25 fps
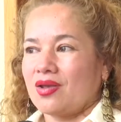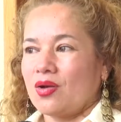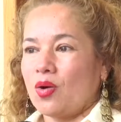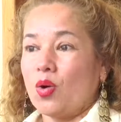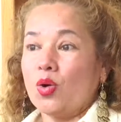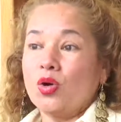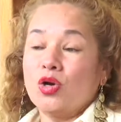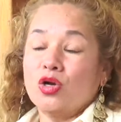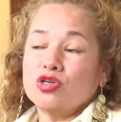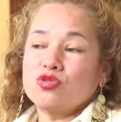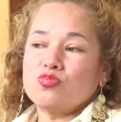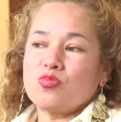
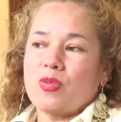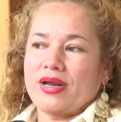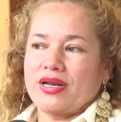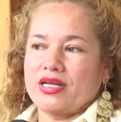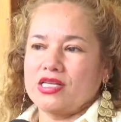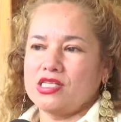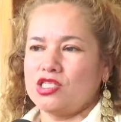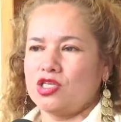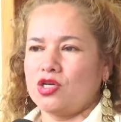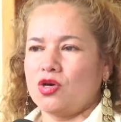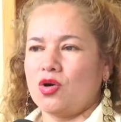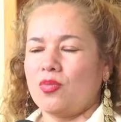o nos
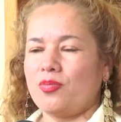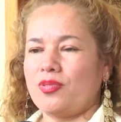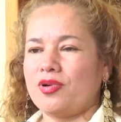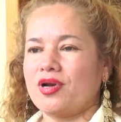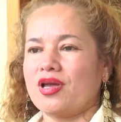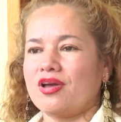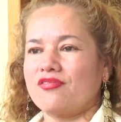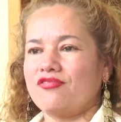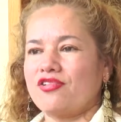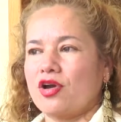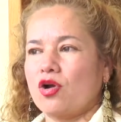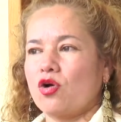pareció,
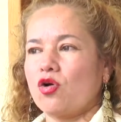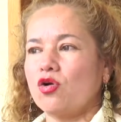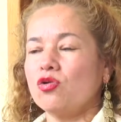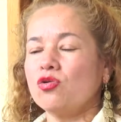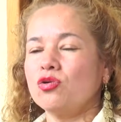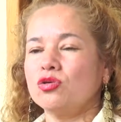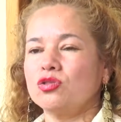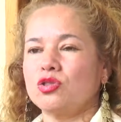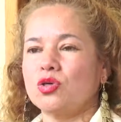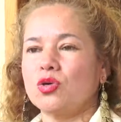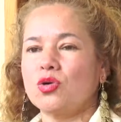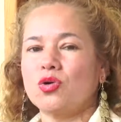porque fue en
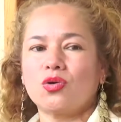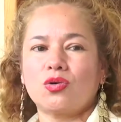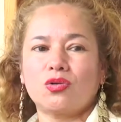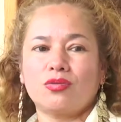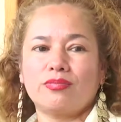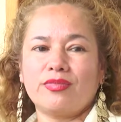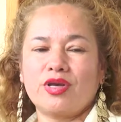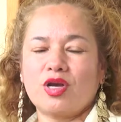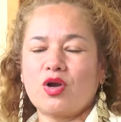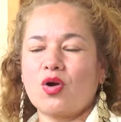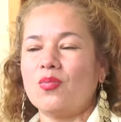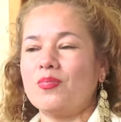conjunto
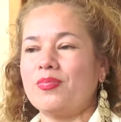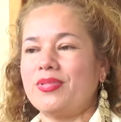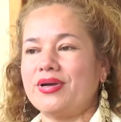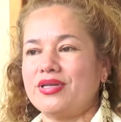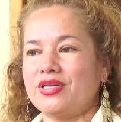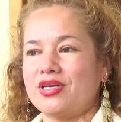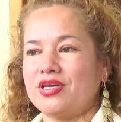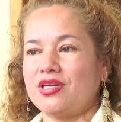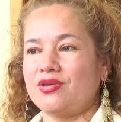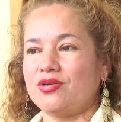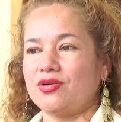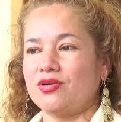con mi
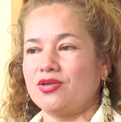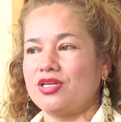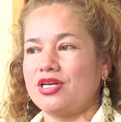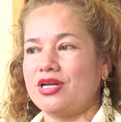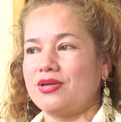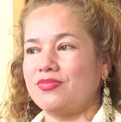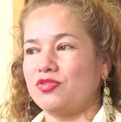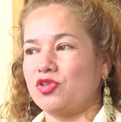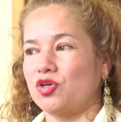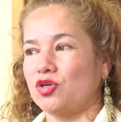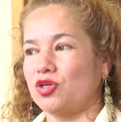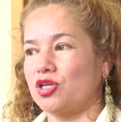compañero
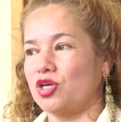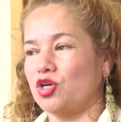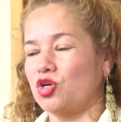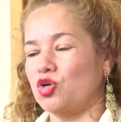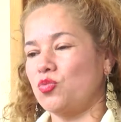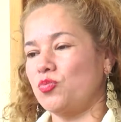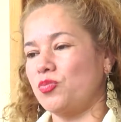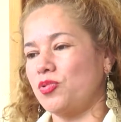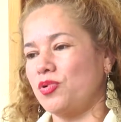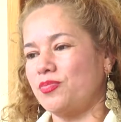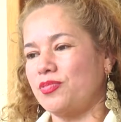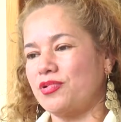director de
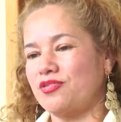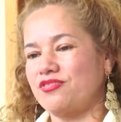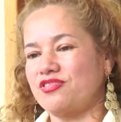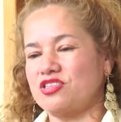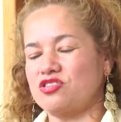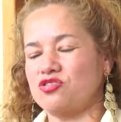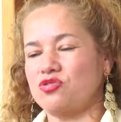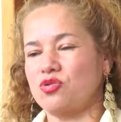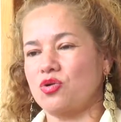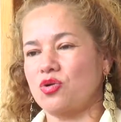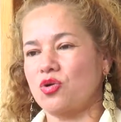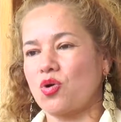grupo,
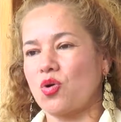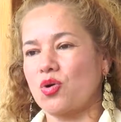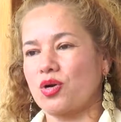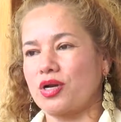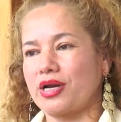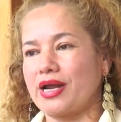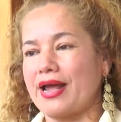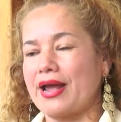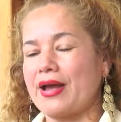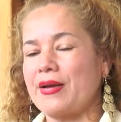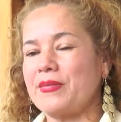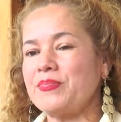profesor
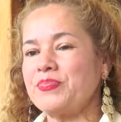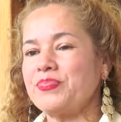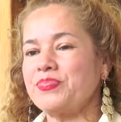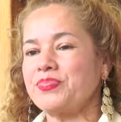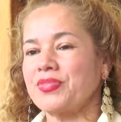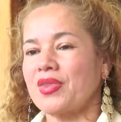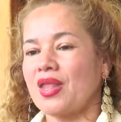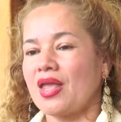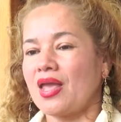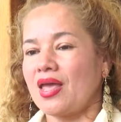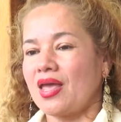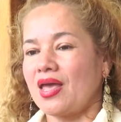Correa,
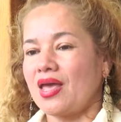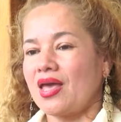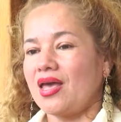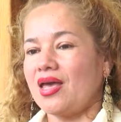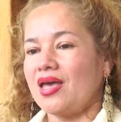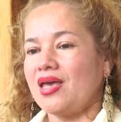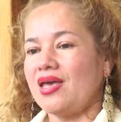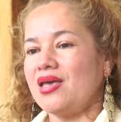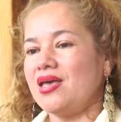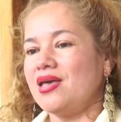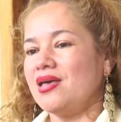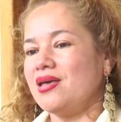
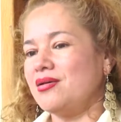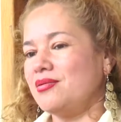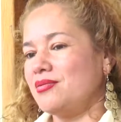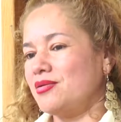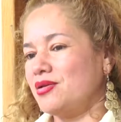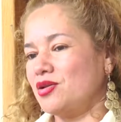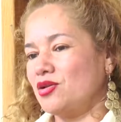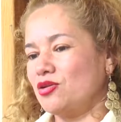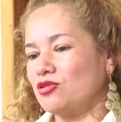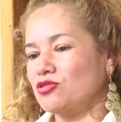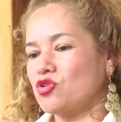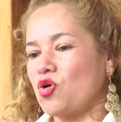
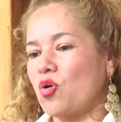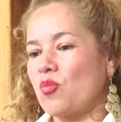y los